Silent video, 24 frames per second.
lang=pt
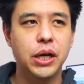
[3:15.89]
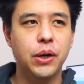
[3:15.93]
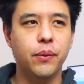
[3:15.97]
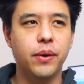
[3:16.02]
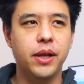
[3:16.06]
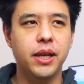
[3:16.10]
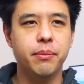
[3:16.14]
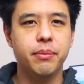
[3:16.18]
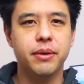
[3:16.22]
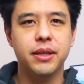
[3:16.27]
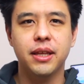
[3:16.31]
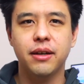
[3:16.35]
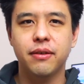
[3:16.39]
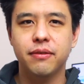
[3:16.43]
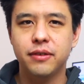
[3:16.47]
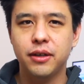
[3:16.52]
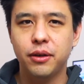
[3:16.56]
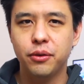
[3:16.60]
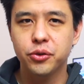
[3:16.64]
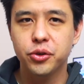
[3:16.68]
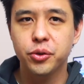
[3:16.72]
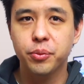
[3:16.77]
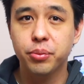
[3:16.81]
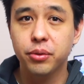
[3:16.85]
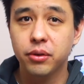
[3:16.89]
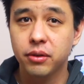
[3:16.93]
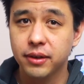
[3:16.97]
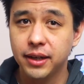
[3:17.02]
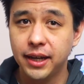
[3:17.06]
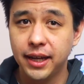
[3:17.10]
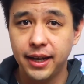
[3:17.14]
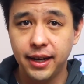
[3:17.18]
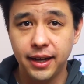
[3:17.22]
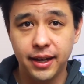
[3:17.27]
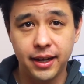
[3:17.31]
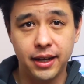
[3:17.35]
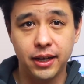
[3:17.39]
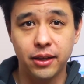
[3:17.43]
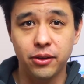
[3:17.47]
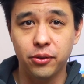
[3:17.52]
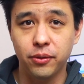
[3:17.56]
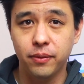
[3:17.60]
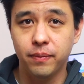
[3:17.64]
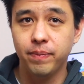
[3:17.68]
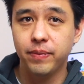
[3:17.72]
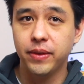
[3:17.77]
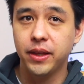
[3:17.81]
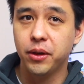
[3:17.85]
ou ele mandava áudio para o lugar errado.